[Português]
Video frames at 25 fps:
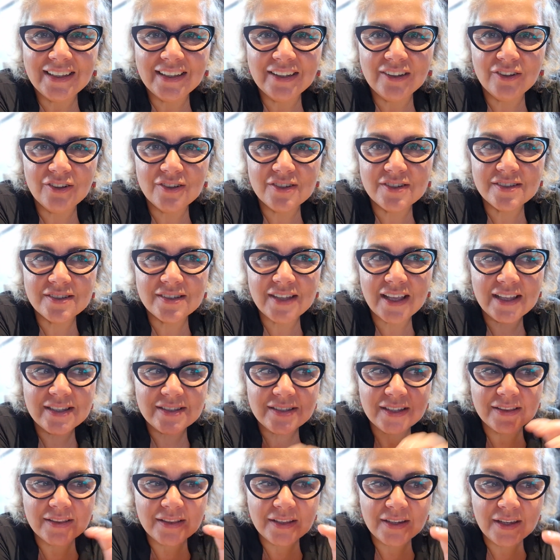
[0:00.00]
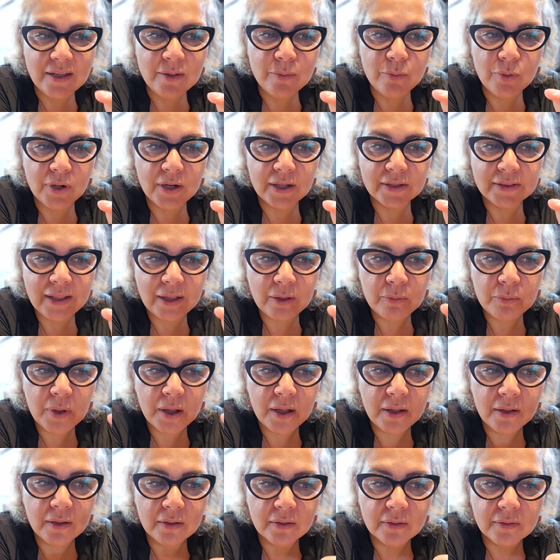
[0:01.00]
Nós, essa tribo, ela tem
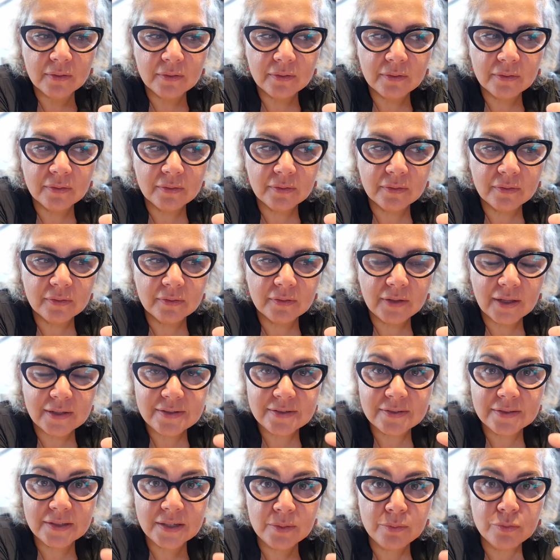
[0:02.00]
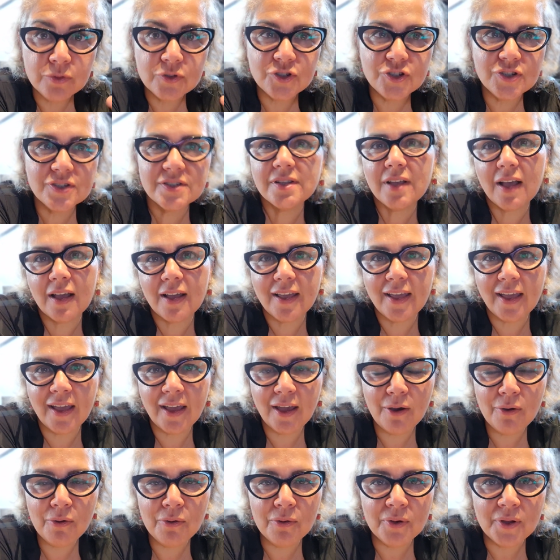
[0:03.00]
uma. As tribos de
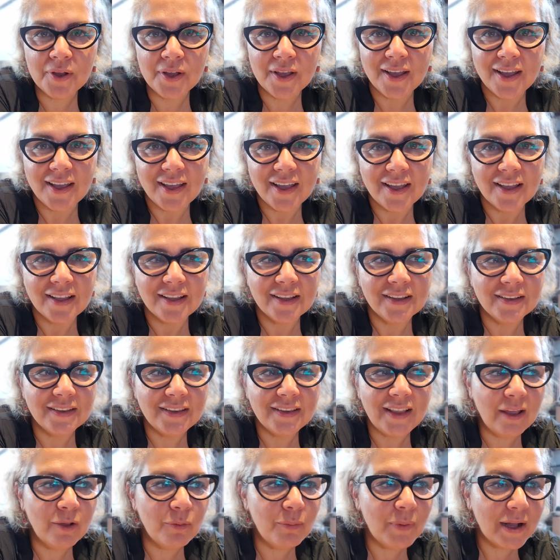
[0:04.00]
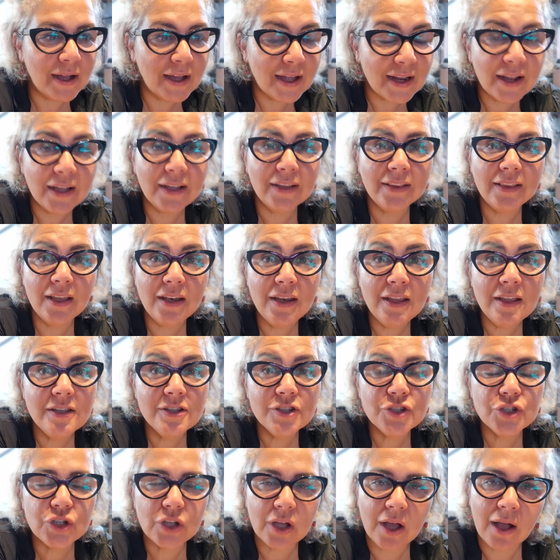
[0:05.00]
Israel têm uma
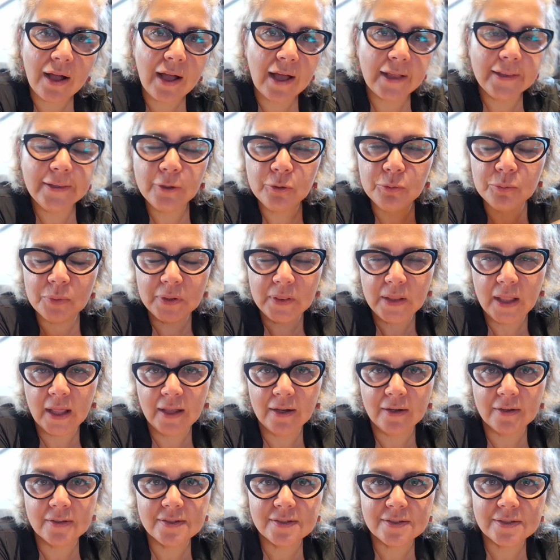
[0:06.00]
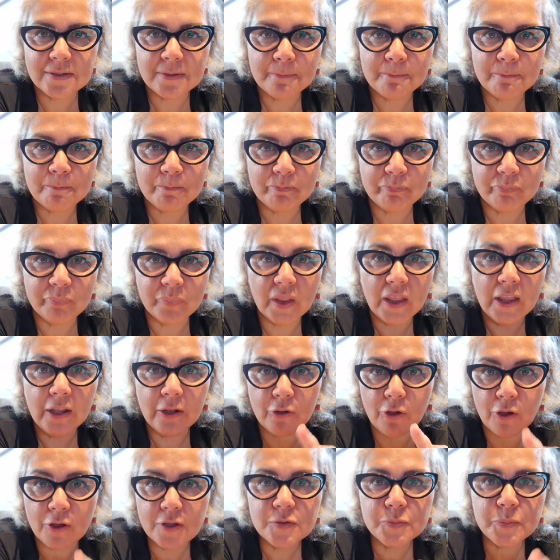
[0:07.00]
característica, cada uma delas. E
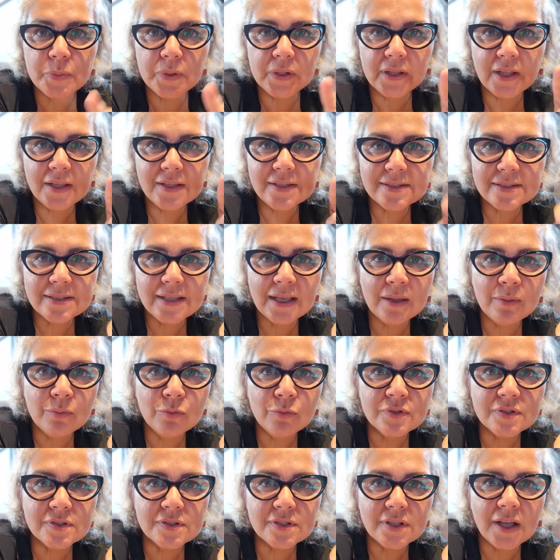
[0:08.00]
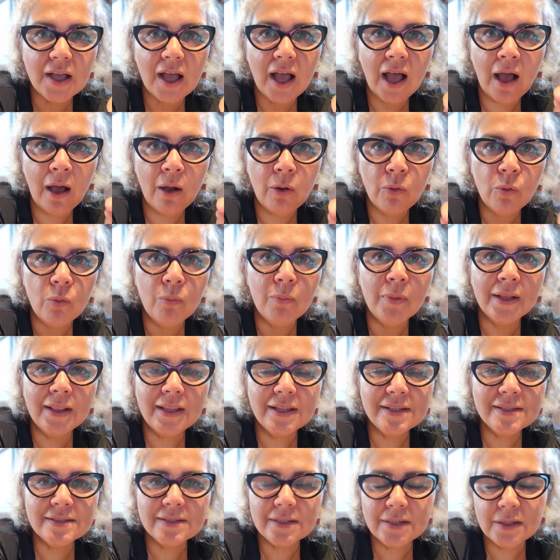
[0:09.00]
nós pertencemos a uma
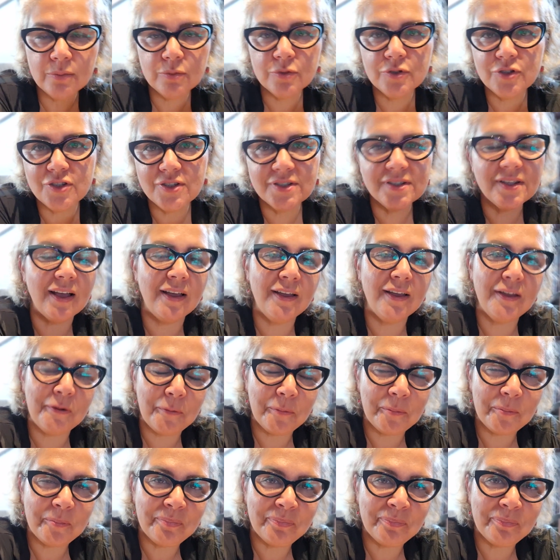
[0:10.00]
das tribos de Israel.